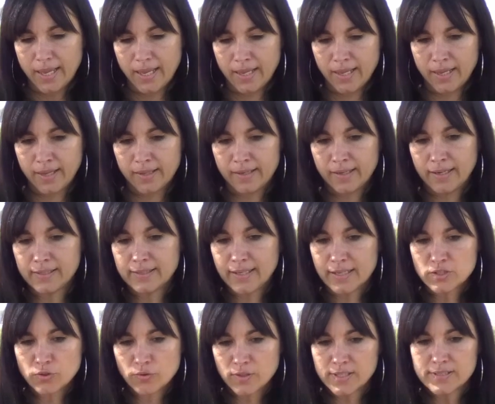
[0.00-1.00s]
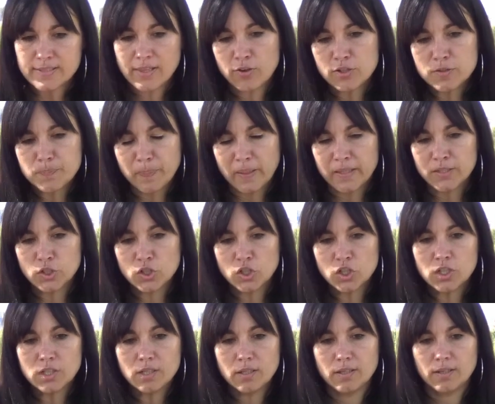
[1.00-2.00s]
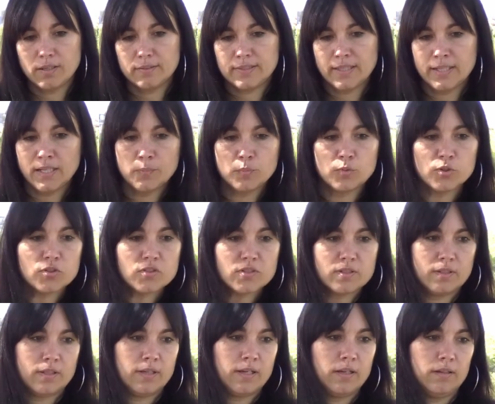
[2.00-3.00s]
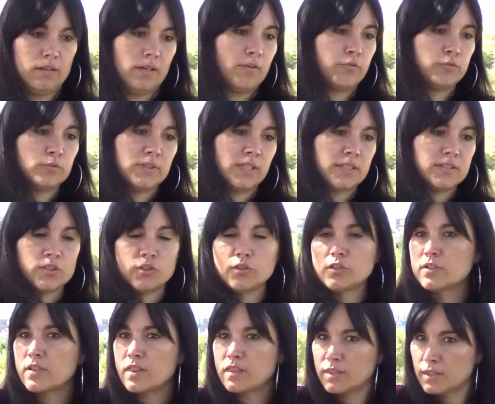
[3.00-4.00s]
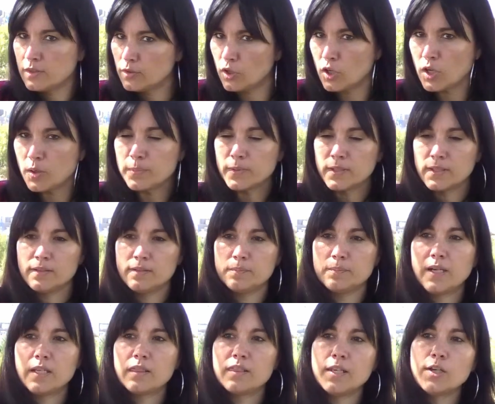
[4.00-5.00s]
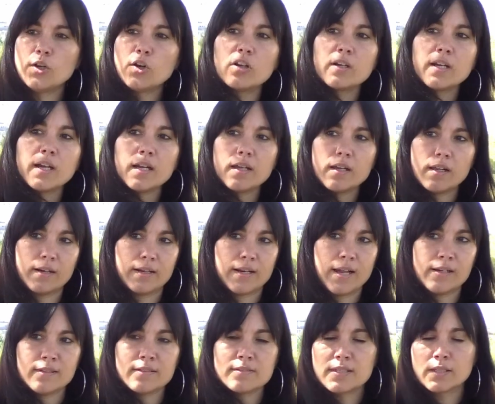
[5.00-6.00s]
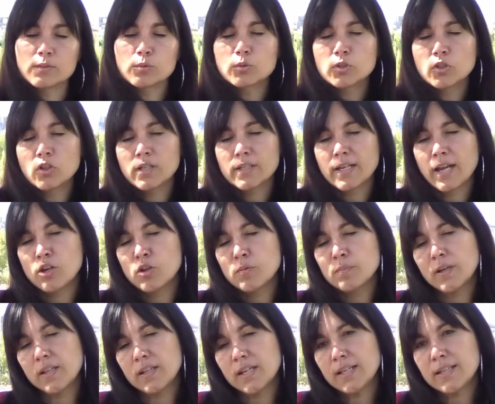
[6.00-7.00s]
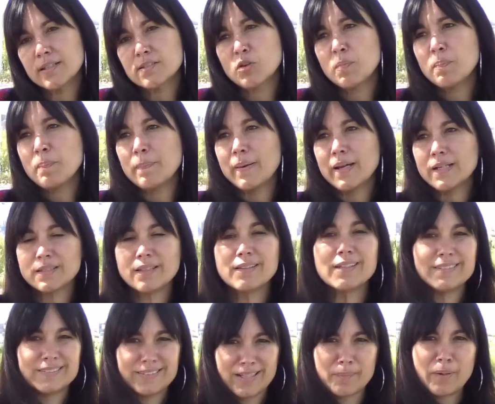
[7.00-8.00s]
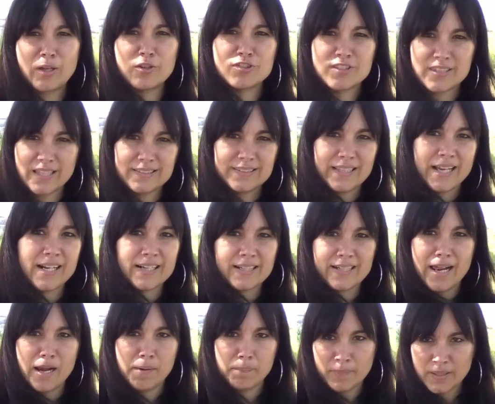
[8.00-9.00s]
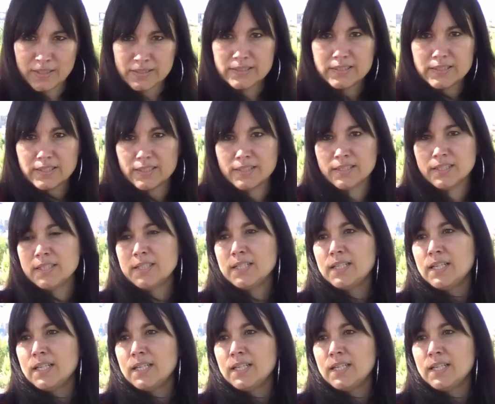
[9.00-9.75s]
En el caso del Estado español tenemos eh, la Fundación CIDOP en Barcelona, el Real Instituto del Cano en Madrid, que son parte del entramado estatal realmente,